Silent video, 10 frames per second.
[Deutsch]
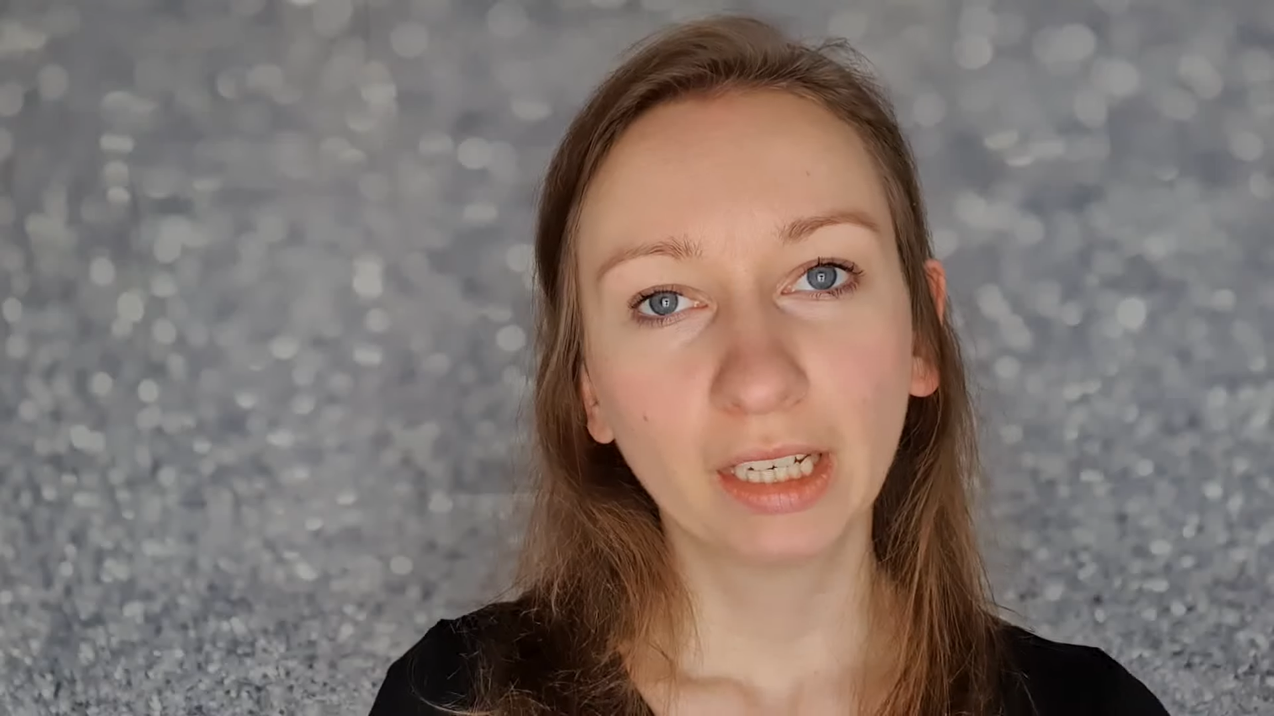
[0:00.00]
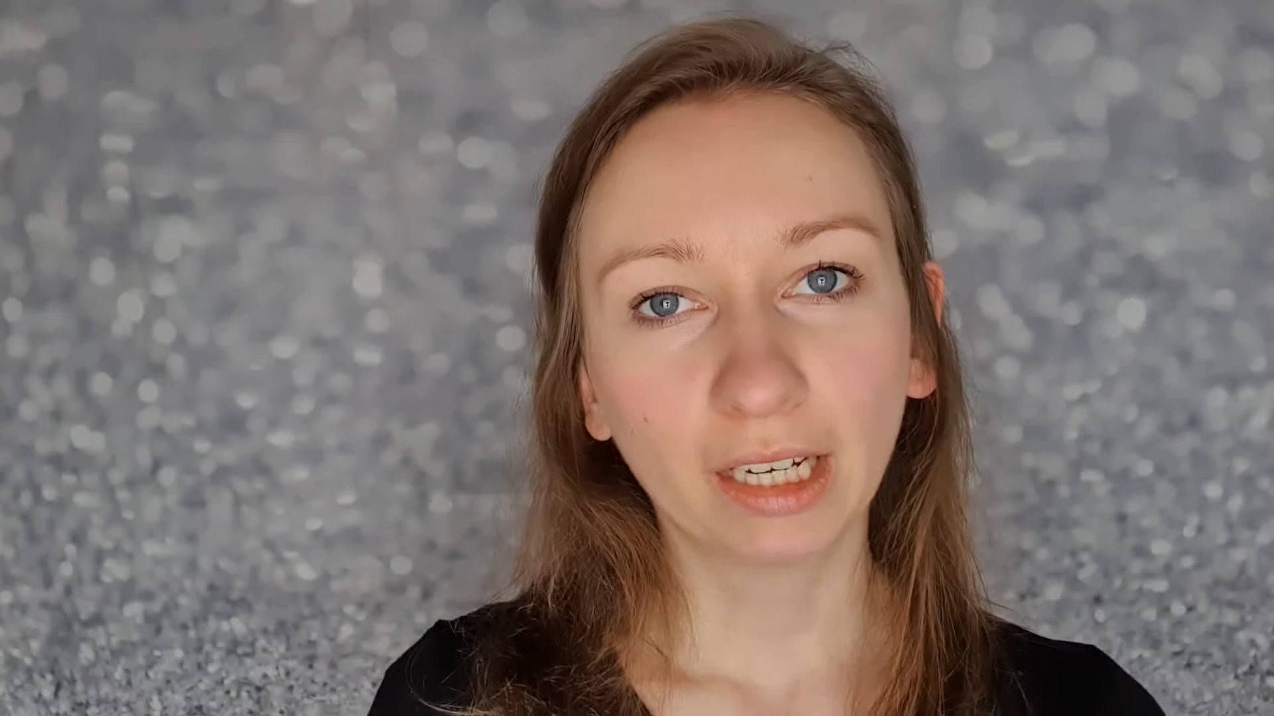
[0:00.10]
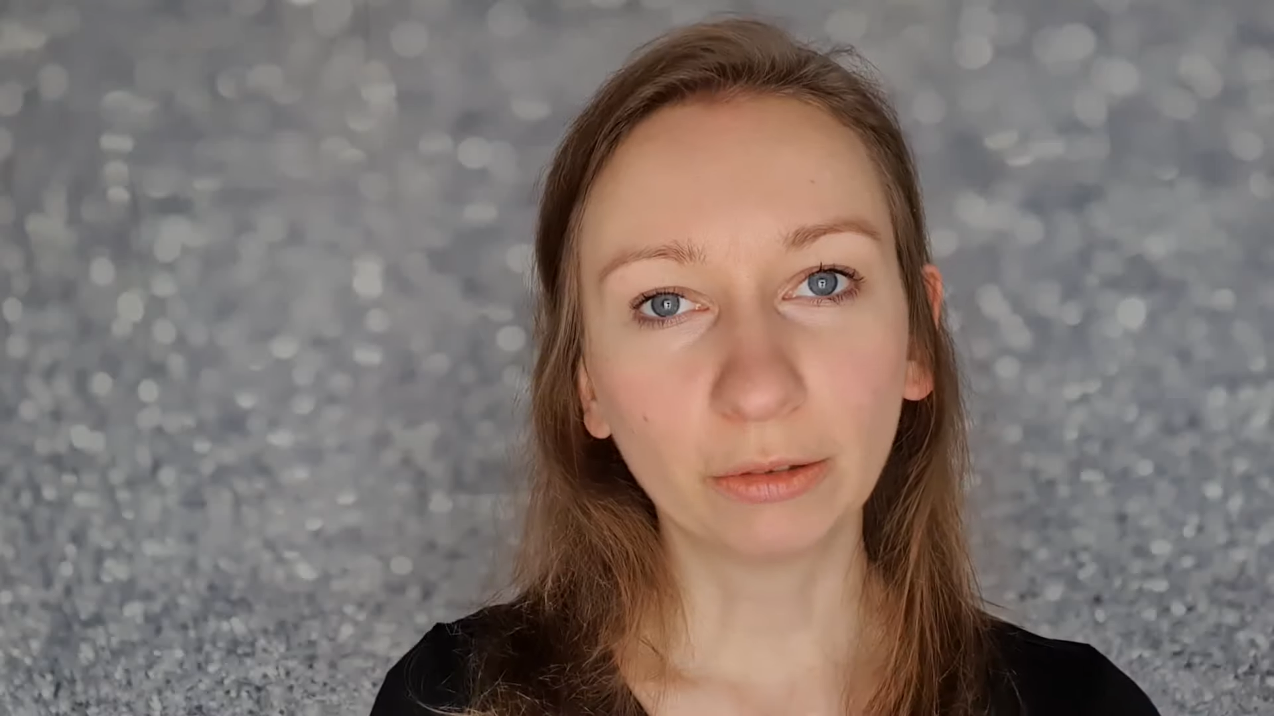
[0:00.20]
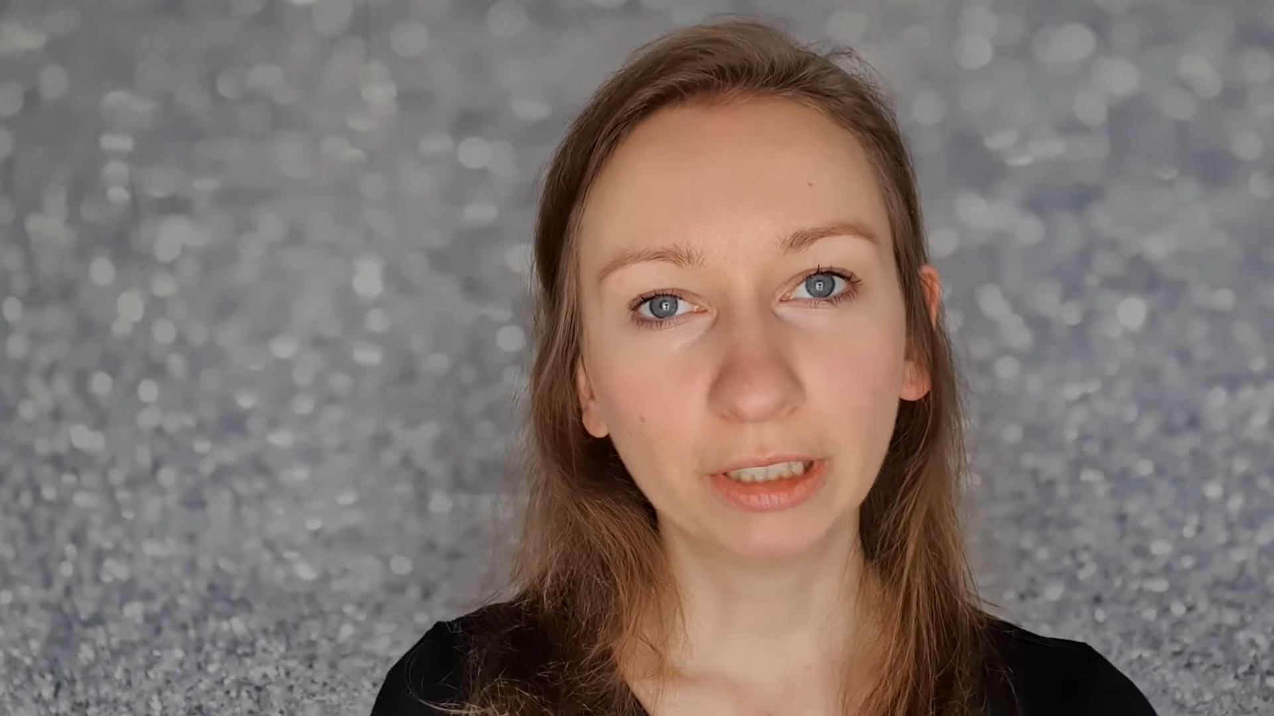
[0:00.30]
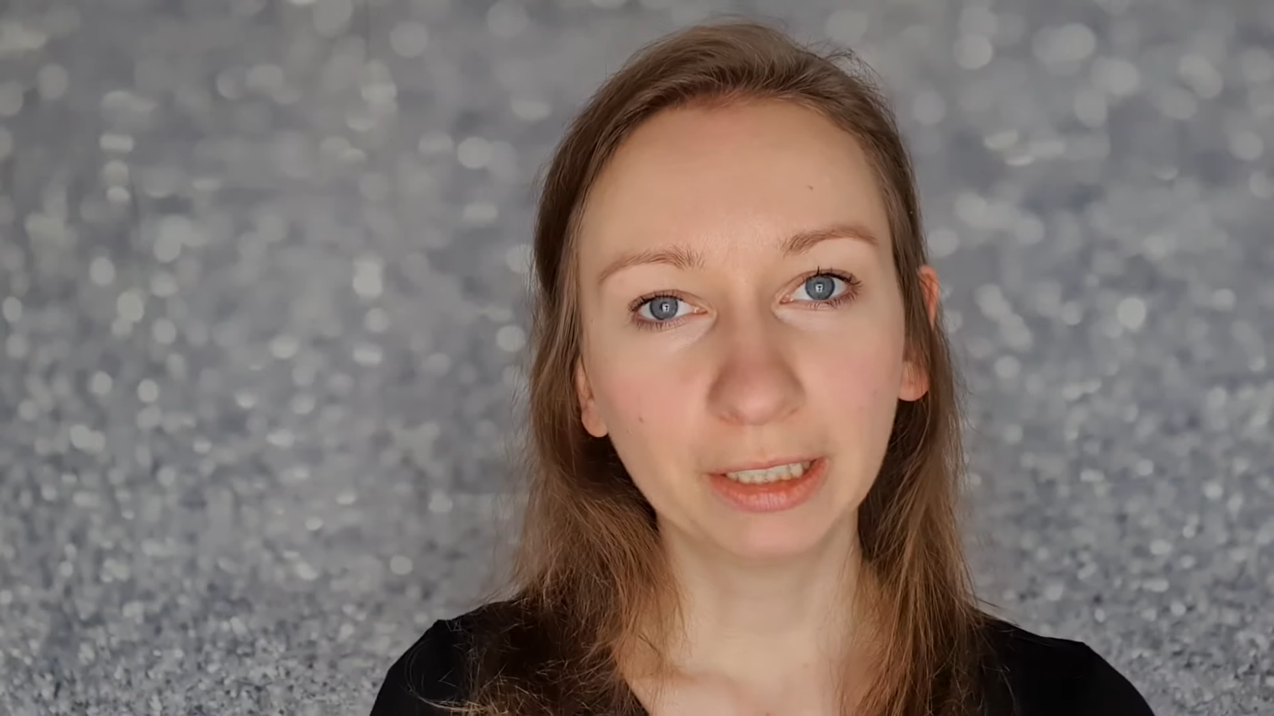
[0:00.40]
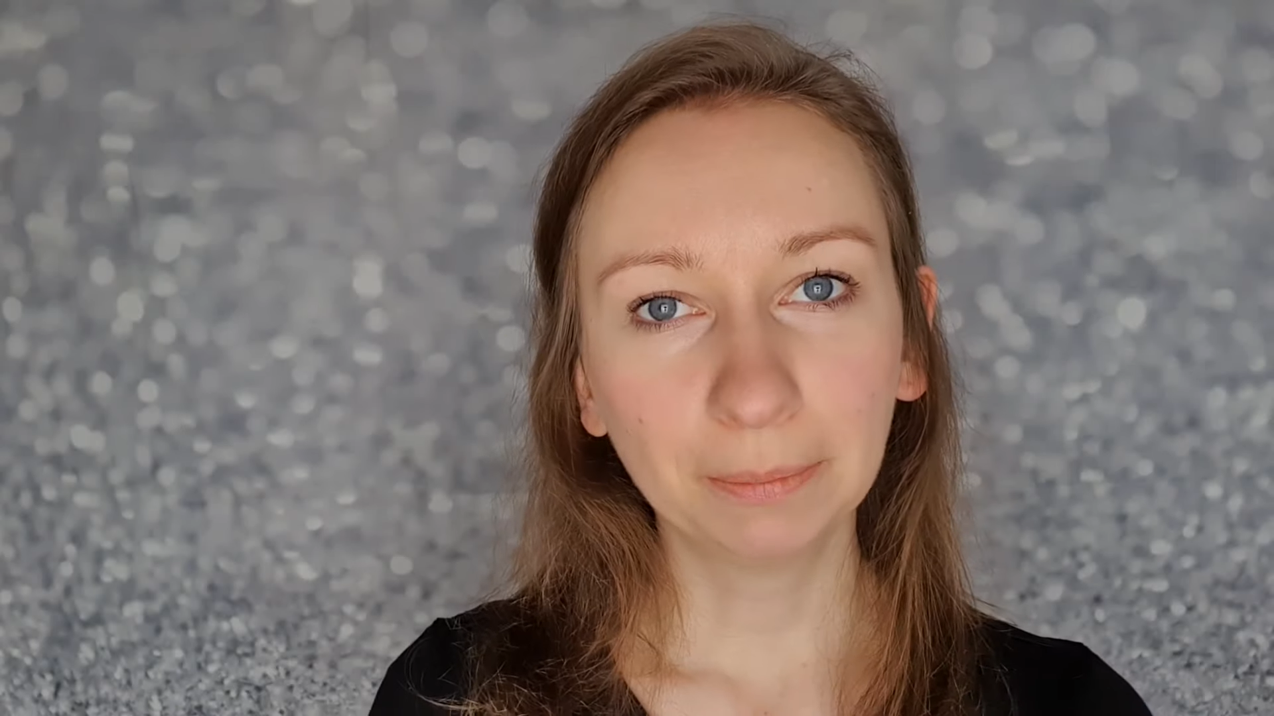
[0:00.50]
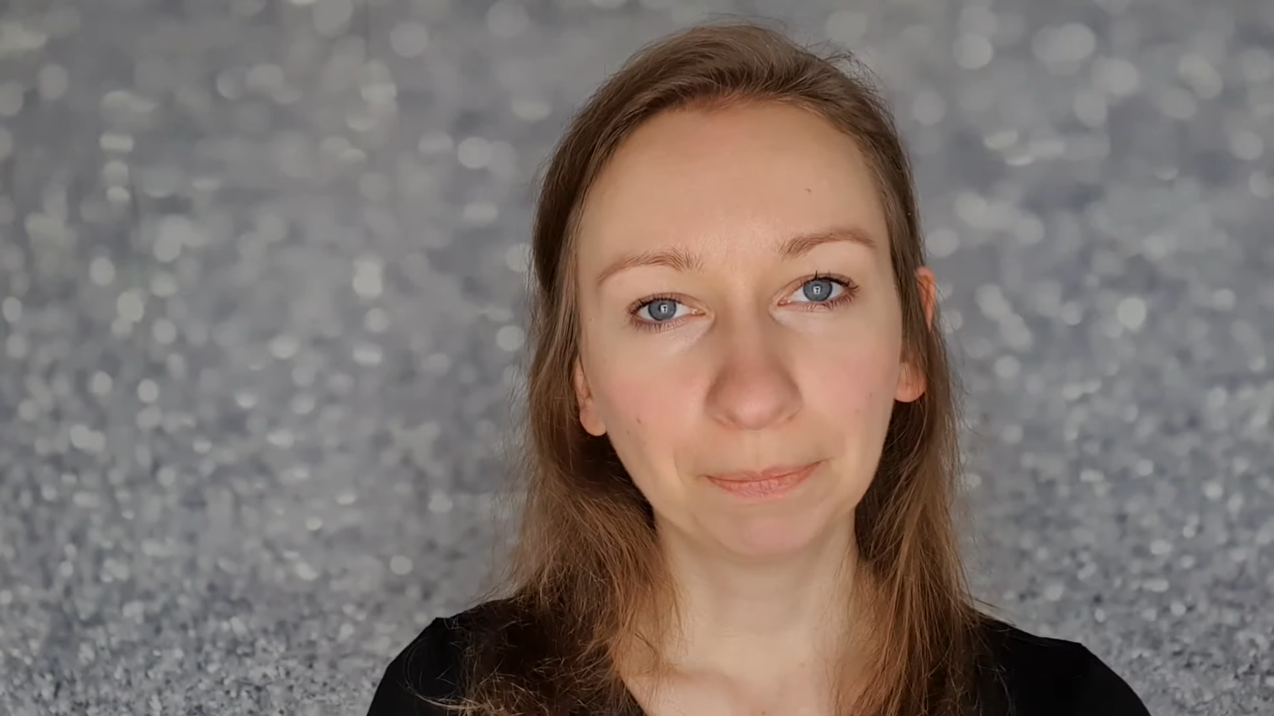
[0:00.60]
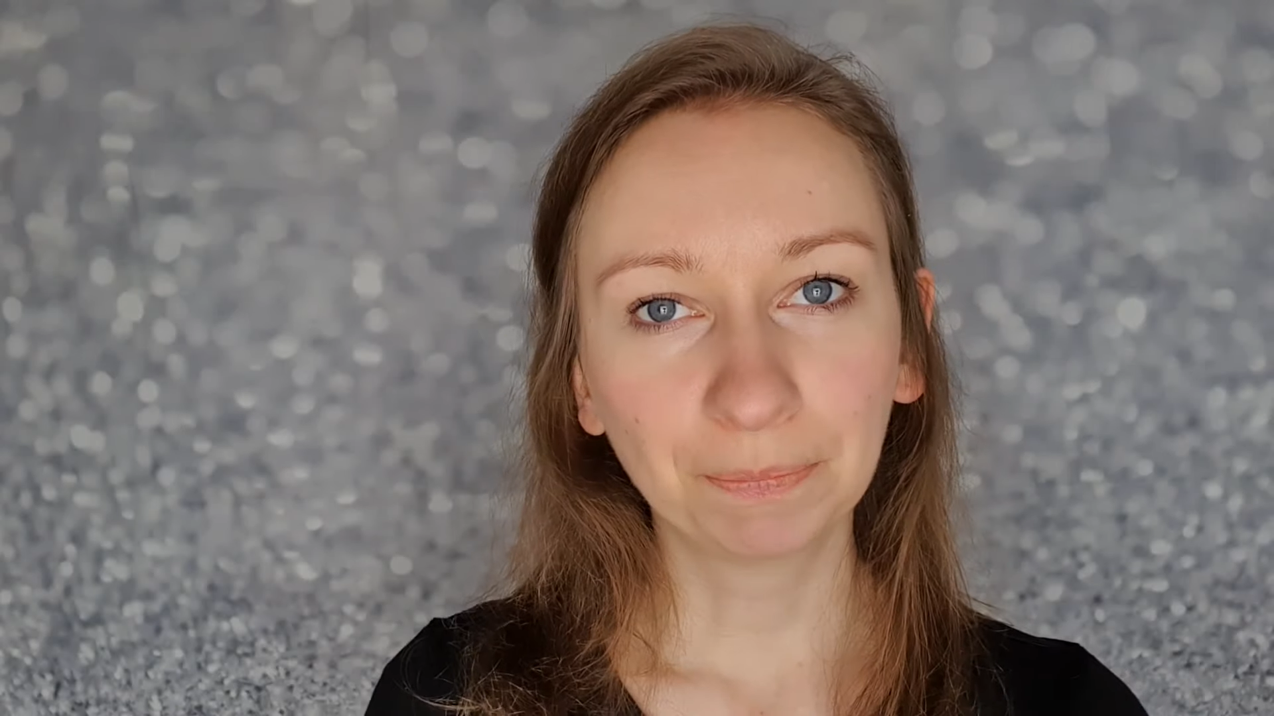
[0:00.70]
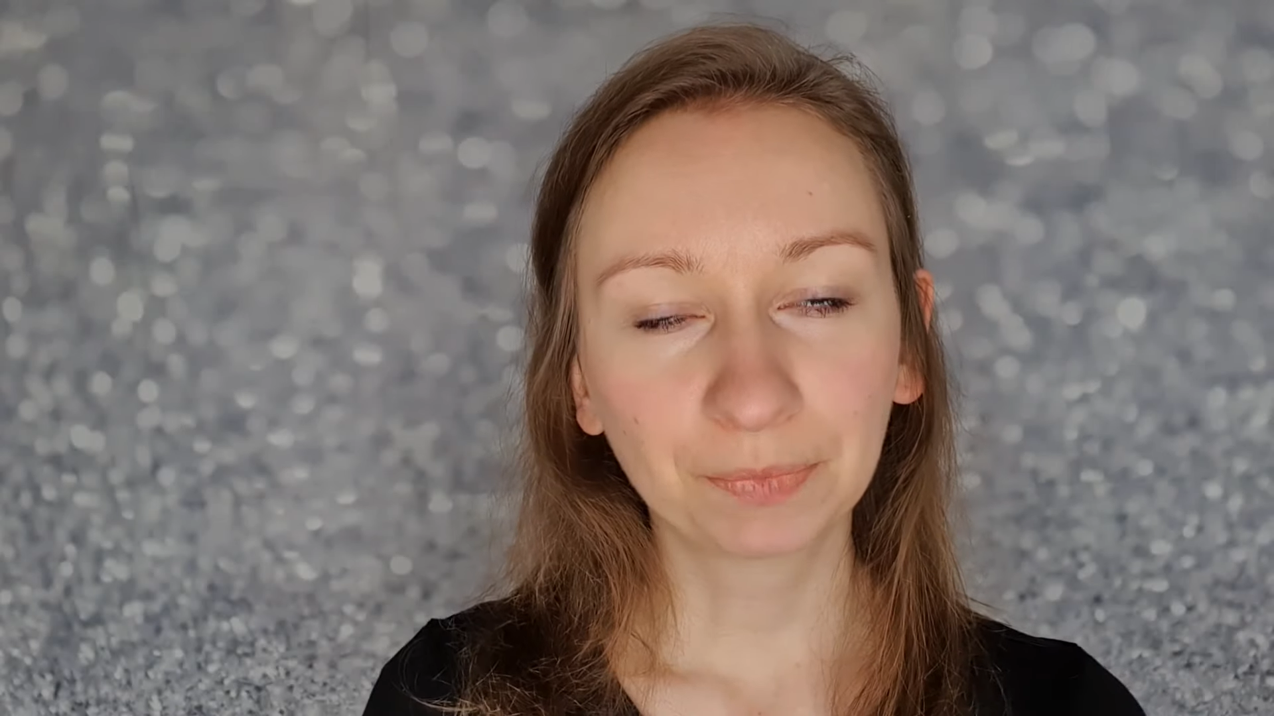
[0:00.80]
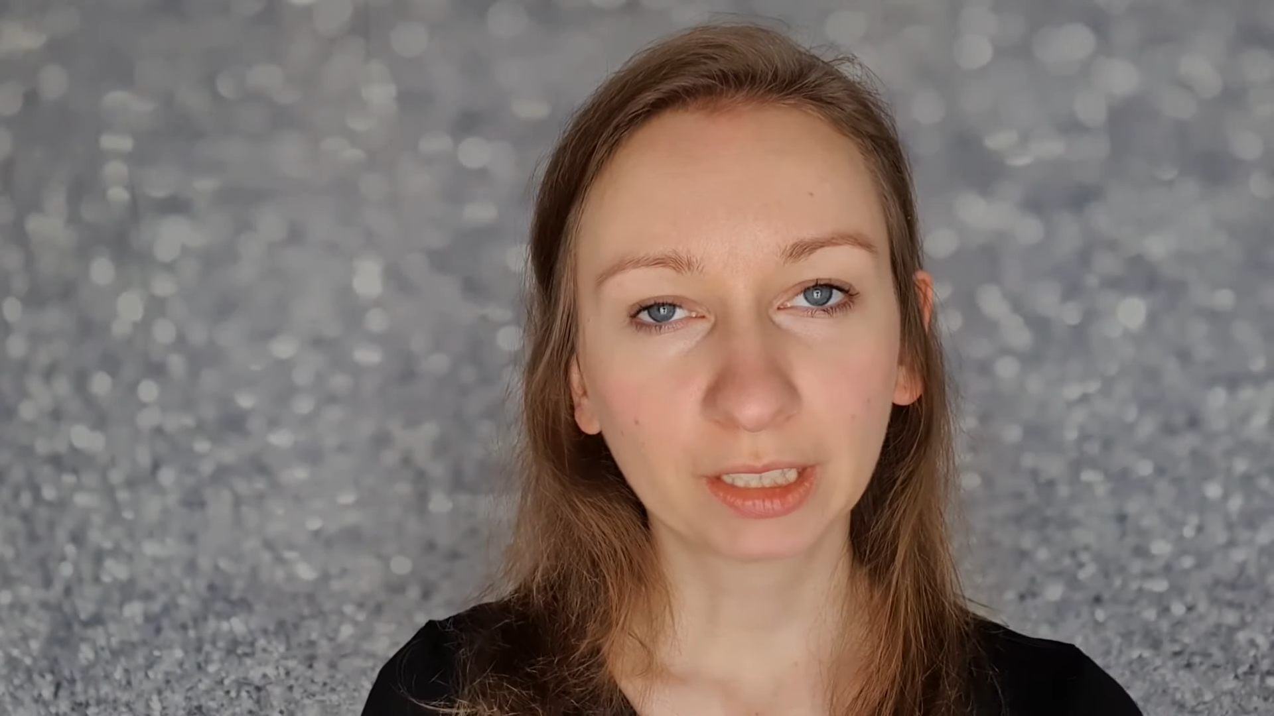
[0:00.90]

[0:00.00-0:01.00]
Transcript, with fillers: Hallo ihr Lieben,